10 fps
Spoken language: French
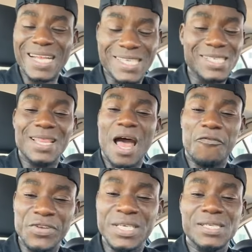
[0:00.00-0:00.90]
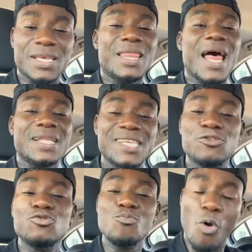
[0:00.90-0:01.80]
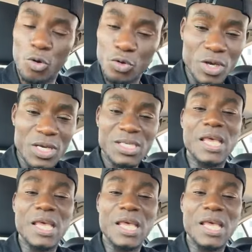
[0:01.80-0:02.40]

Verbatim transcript: l'artiste de l'Afrique, c'est l'artiste du monde.